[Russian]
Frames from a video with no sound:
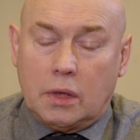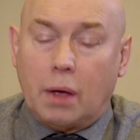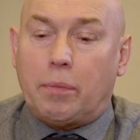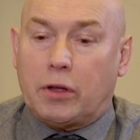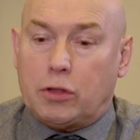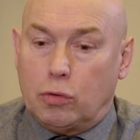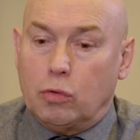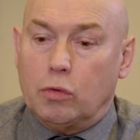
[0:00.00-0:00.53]
Я
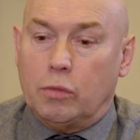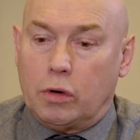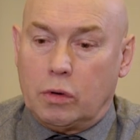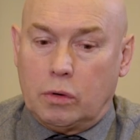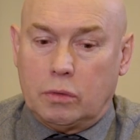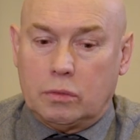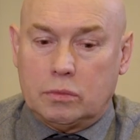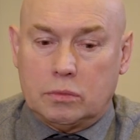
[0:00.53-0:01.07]

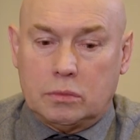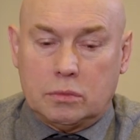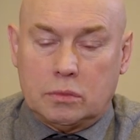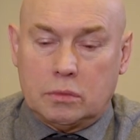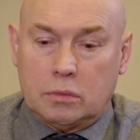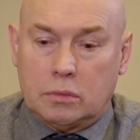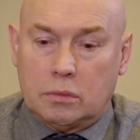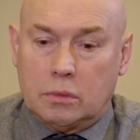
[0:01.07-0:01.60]
подумаю.
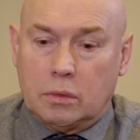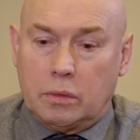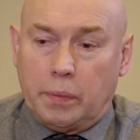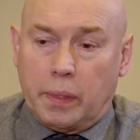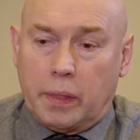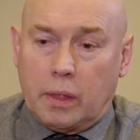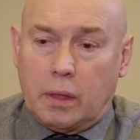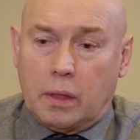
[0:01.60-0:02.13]

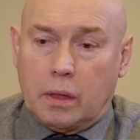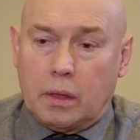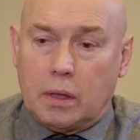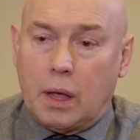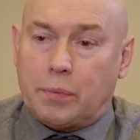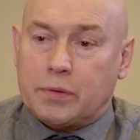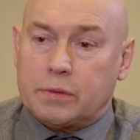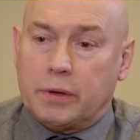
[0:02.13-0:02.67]

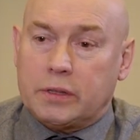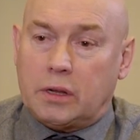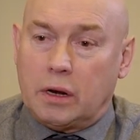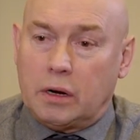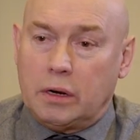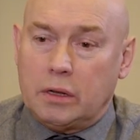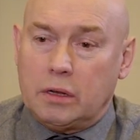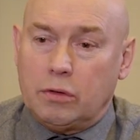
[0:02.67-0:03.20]
Я
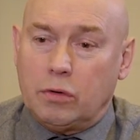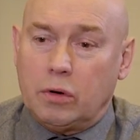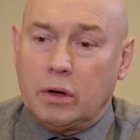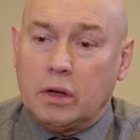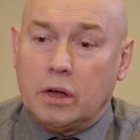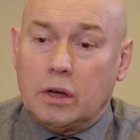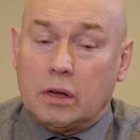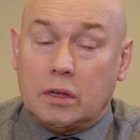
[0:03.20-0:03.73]
посмотрел на
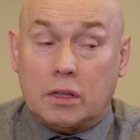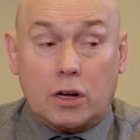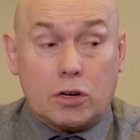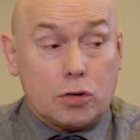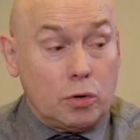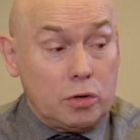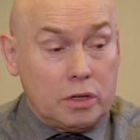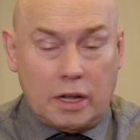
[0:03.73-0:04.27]
него,
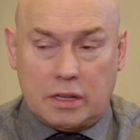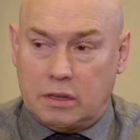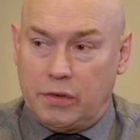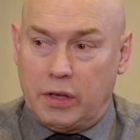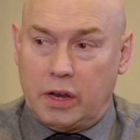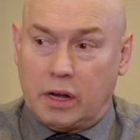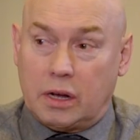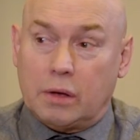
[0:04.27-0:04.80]
дошел до
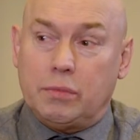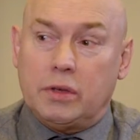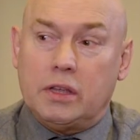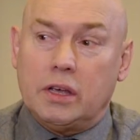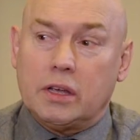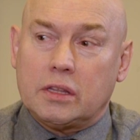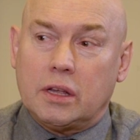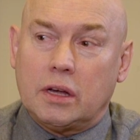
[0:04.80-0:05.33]
двери
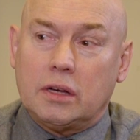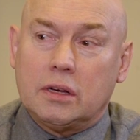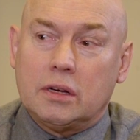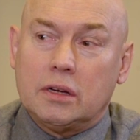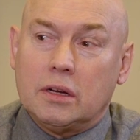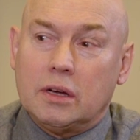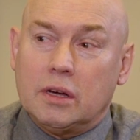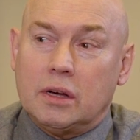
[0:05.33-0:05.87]
кабинета,
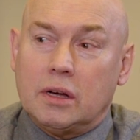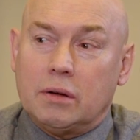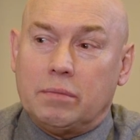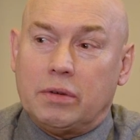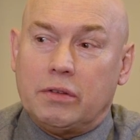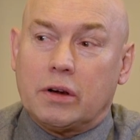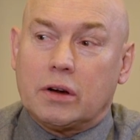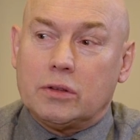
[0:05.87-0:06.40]

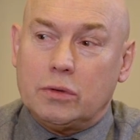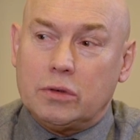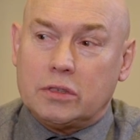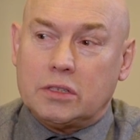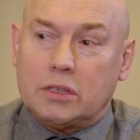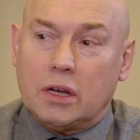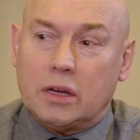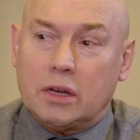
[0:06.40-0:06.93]

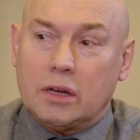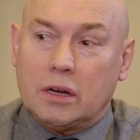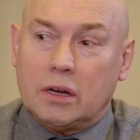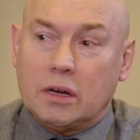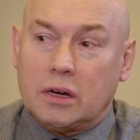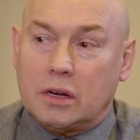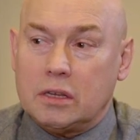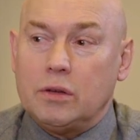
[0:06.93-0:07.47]
повернулся
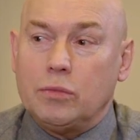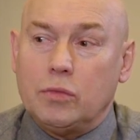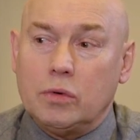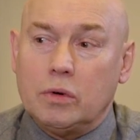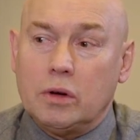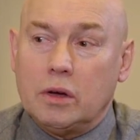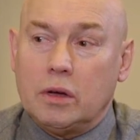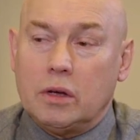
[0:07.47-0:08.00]
к
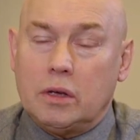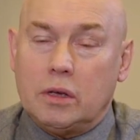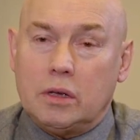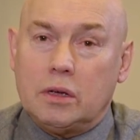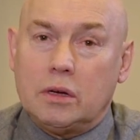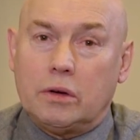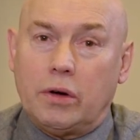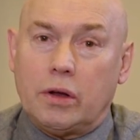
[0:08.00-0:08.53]
нему
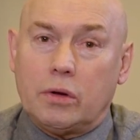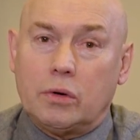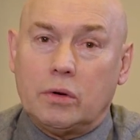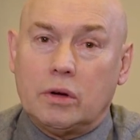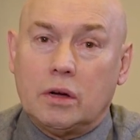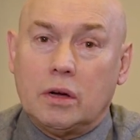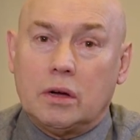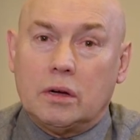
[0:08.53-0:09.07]
и
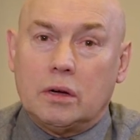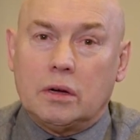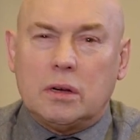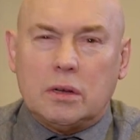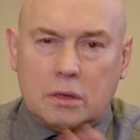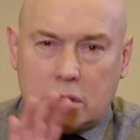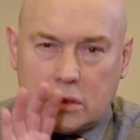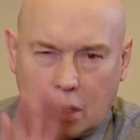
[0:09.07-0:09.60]
говорю,
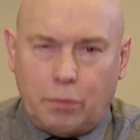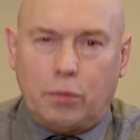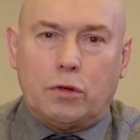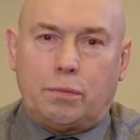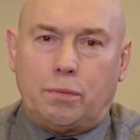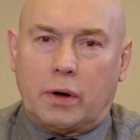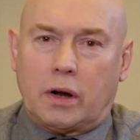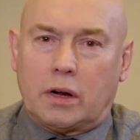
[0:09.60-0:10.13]

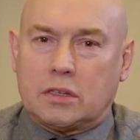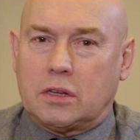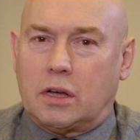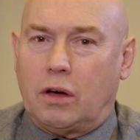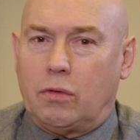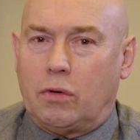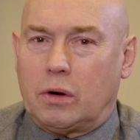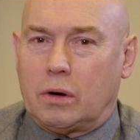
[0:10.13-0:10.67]
забудь про
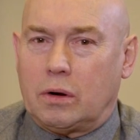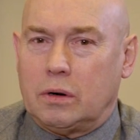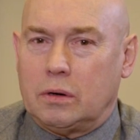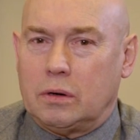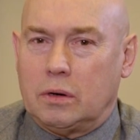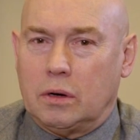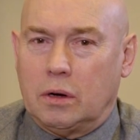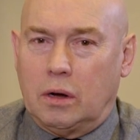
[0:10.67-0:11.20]
разговор.
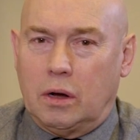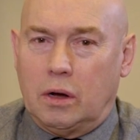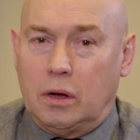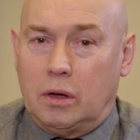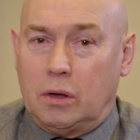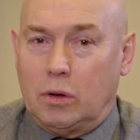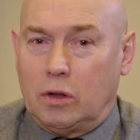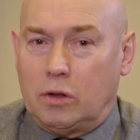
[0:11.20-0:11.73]

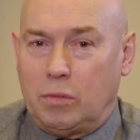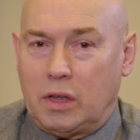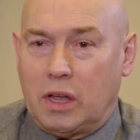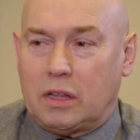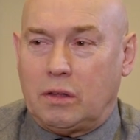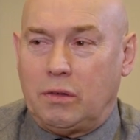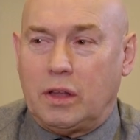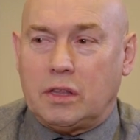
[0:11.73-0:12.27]
И он
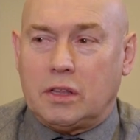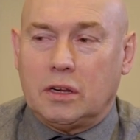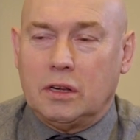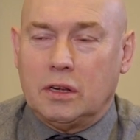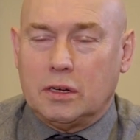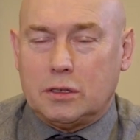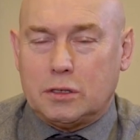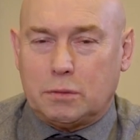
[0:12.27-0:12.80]
мне ответил,
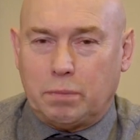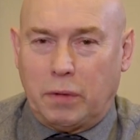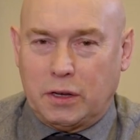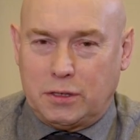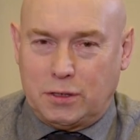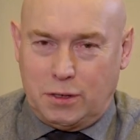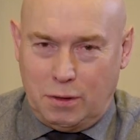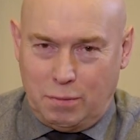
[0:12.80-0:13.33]

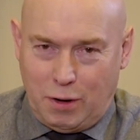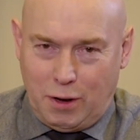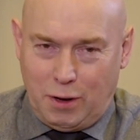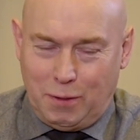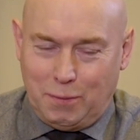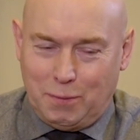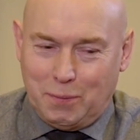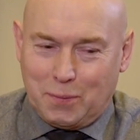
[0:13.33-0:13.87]

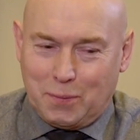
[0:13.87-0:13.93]
спасибо.